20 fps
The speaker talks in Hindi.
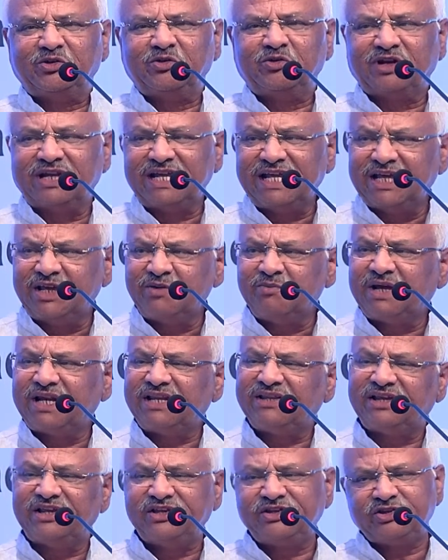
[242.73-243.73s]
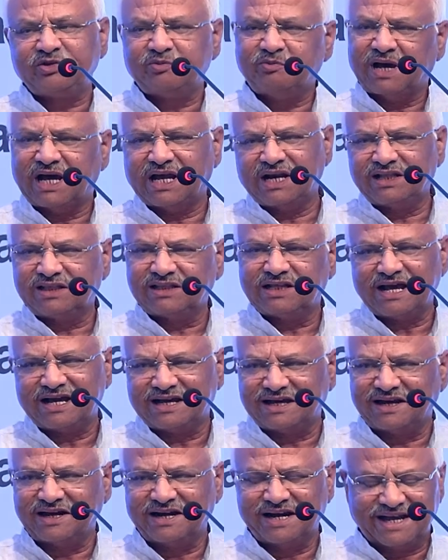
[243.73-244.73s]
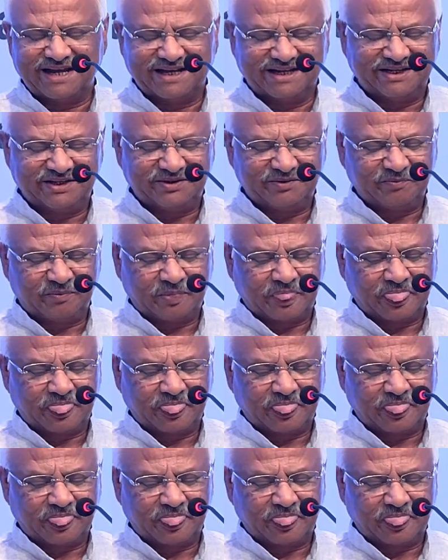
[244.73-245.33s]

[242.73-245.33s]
तो री इमरजेंस भारत का करना है